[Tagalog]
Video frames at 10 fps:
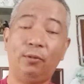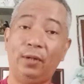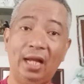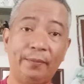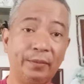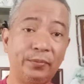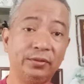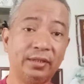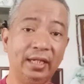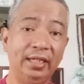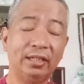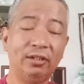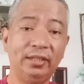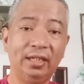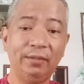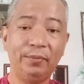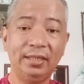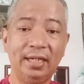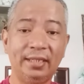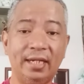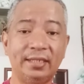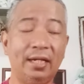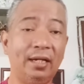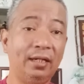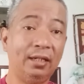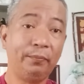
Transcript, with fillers: wala pa pong 3 year old ang iba dyan nasa